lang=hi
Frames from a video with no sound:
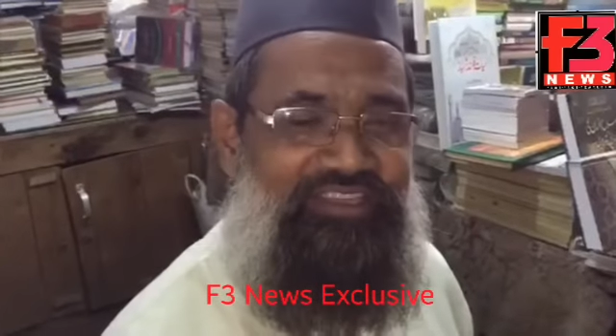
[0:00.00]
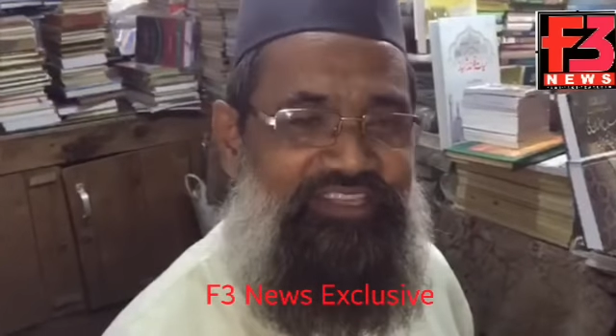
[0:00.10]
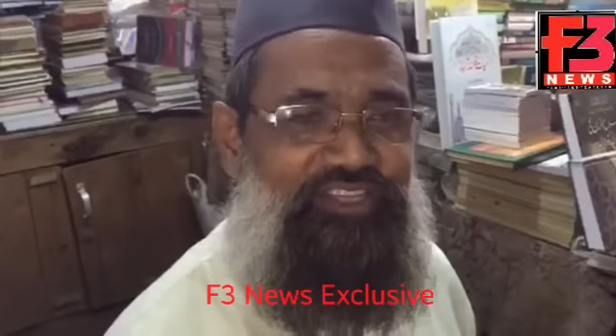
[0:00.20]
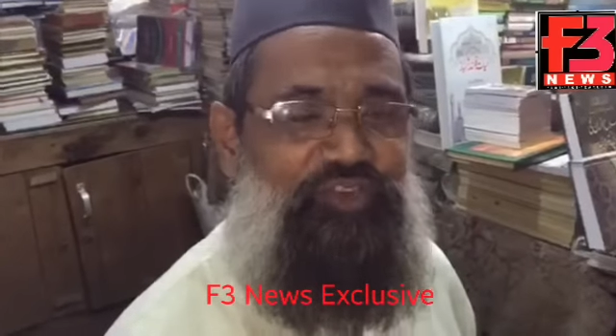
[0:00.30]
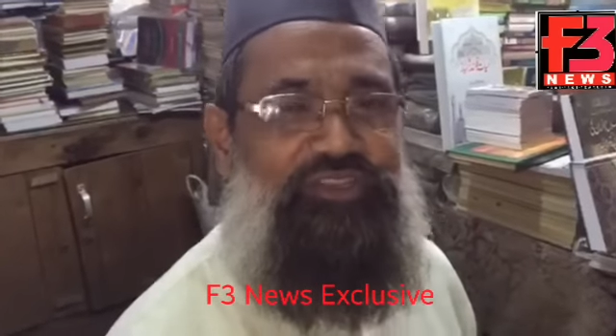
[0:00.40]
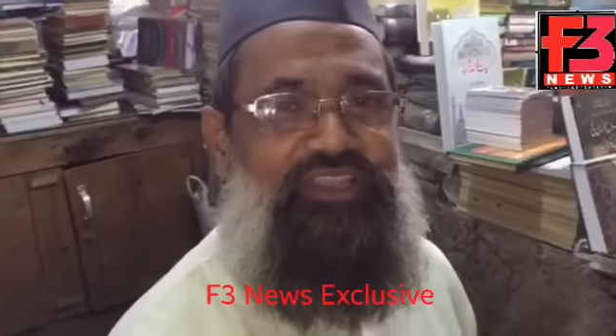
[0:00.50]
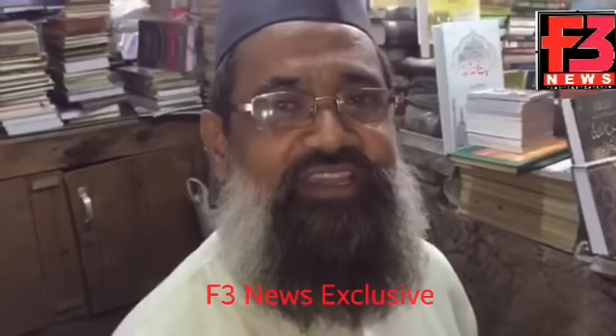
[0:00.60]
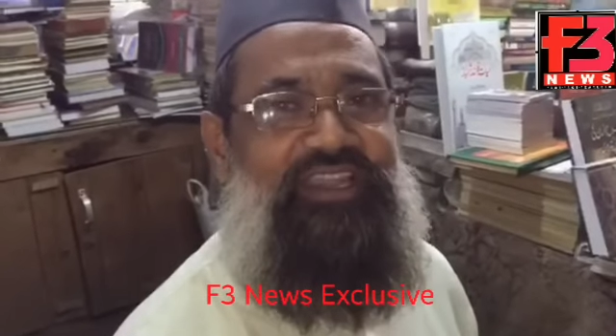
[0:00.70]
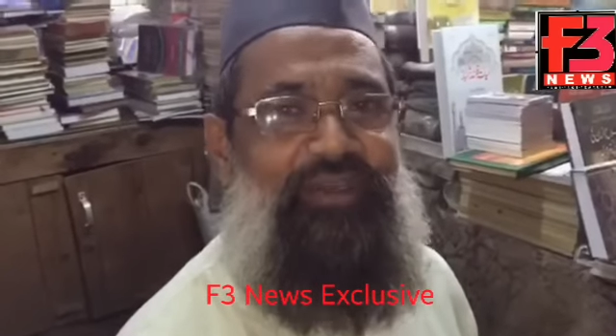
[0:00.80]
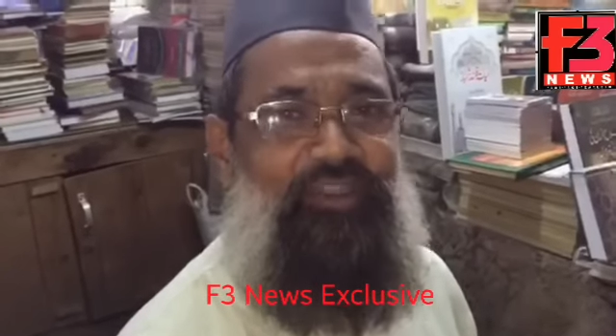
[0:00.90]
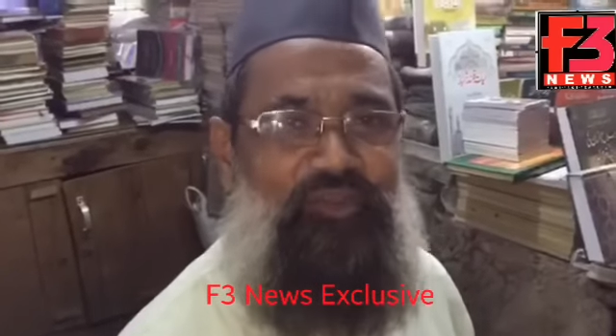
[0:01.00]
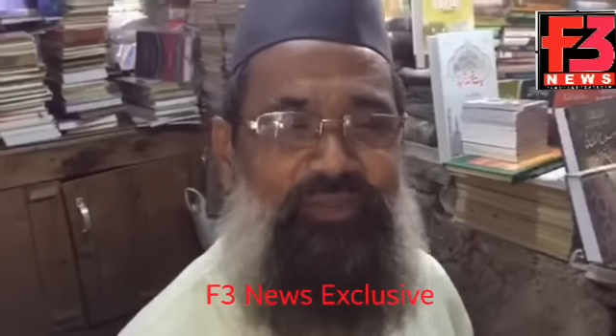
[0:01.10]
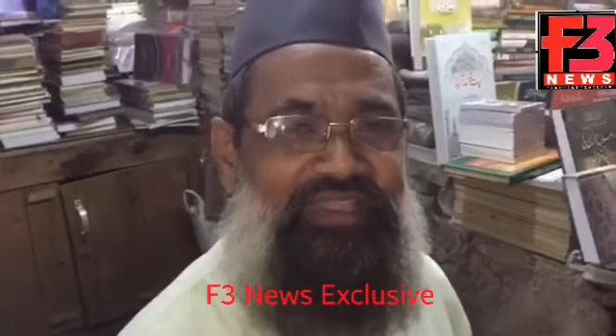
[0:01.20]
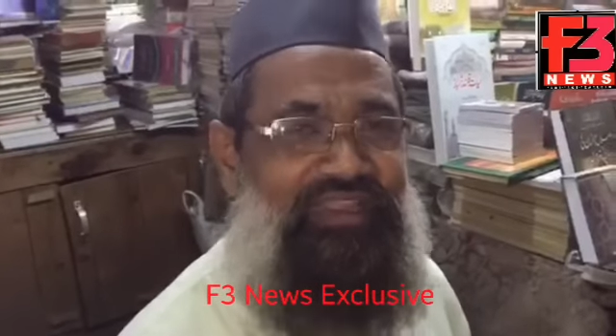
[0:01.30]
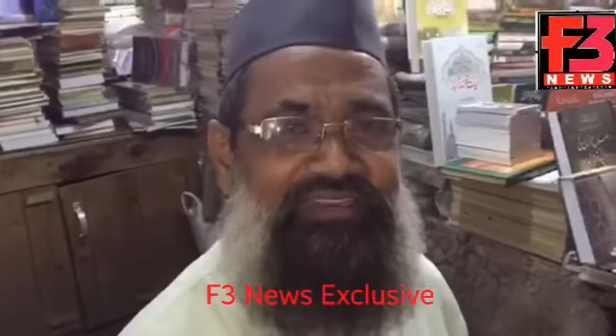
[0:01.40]
ऐसी सोच रखने वालों
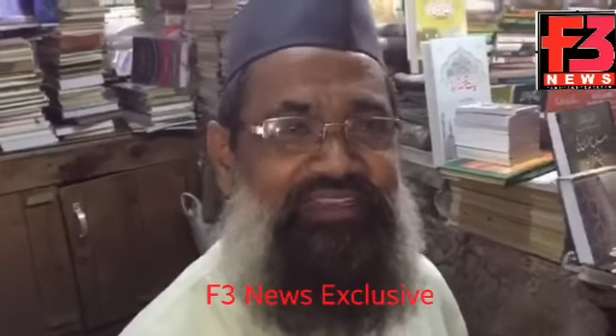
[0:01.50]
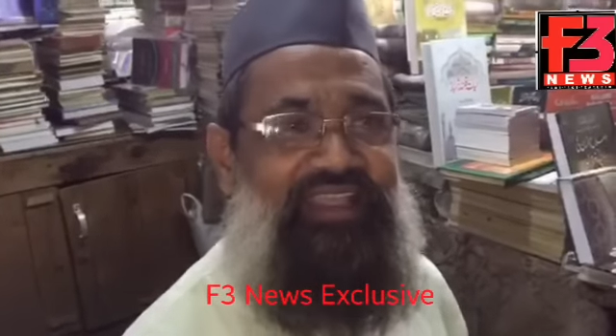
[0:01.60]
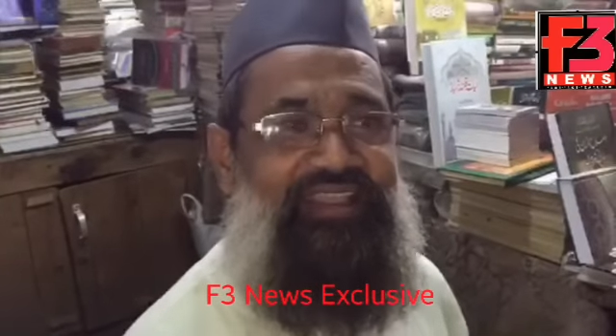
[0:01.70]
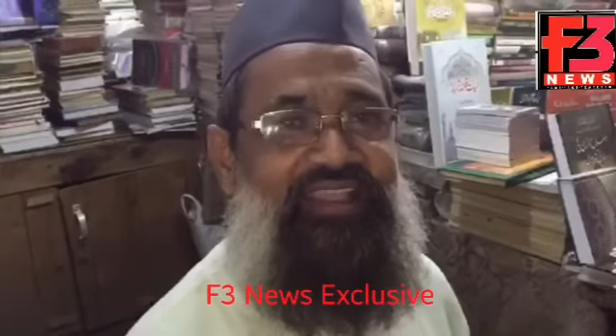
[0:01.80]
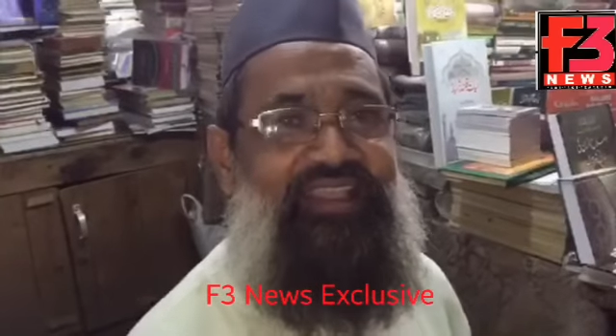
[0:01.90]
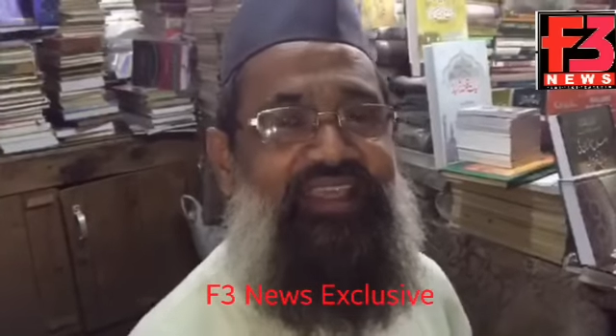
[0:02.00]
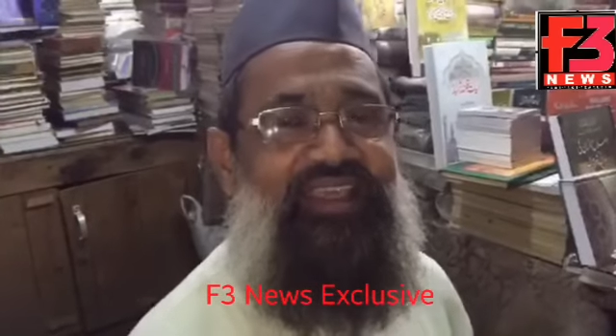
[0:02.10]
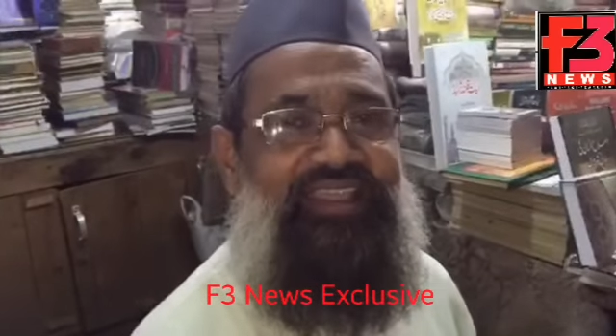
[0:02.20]
को बताना चाहेंगे